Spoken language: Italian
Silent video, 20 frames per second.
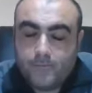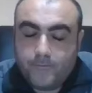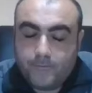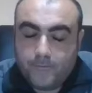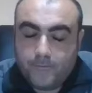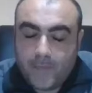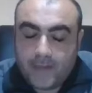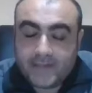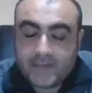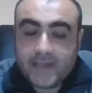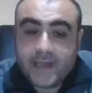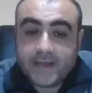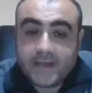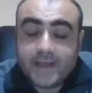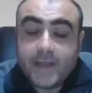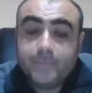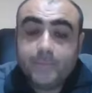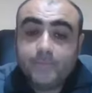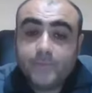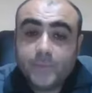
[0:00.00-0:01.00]

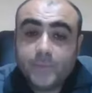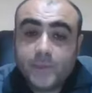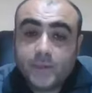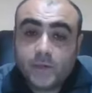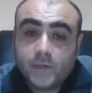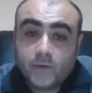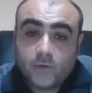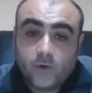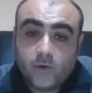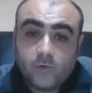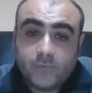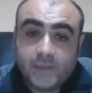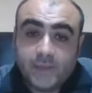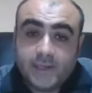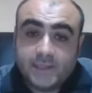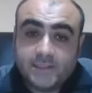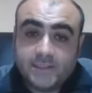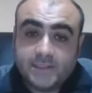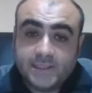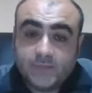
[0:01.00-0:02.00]
materia,
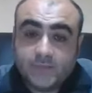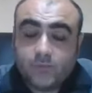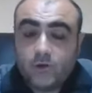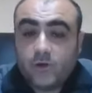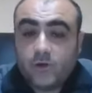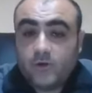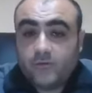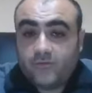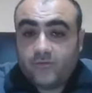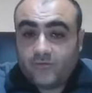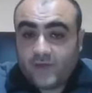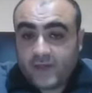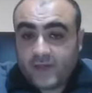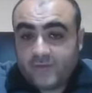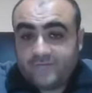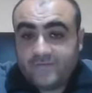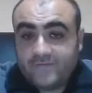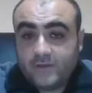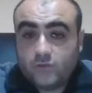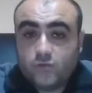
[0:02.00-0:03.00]
come si può
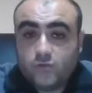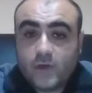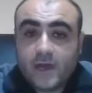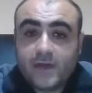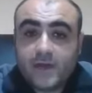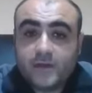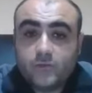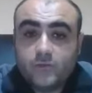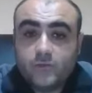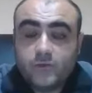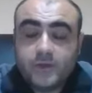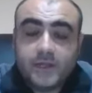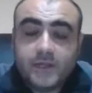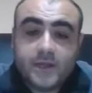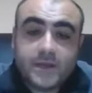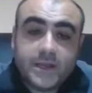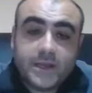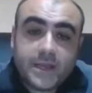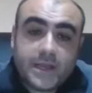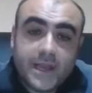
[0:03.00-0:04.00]
effettuare un
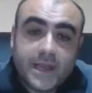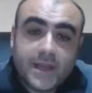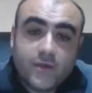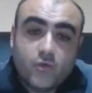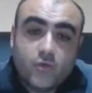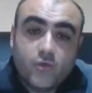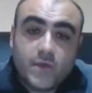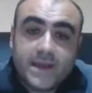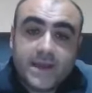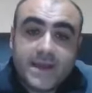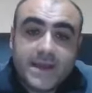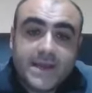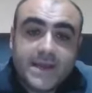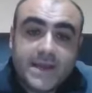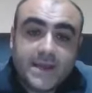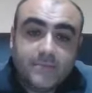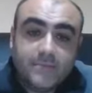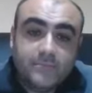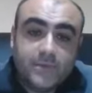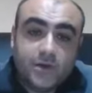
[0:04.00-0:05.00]

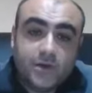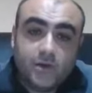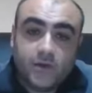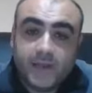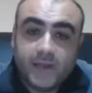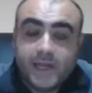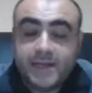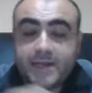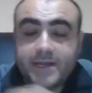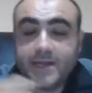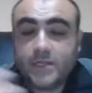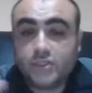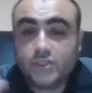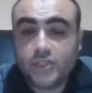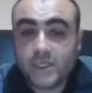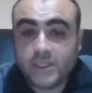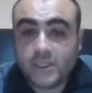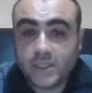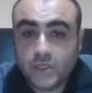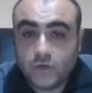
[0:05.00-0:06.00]
riequilibrio
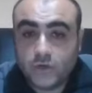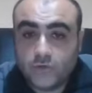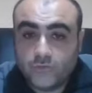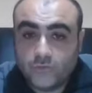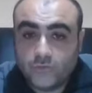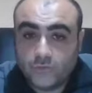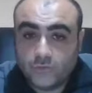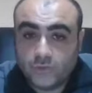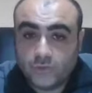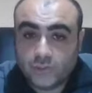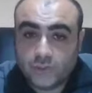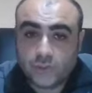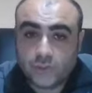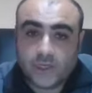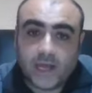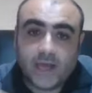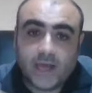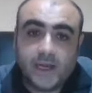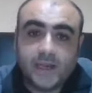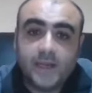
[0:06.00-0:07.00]
energetico
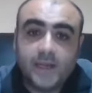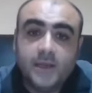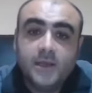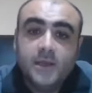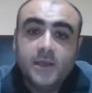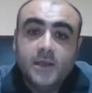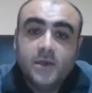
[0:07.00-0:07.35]
funzionale,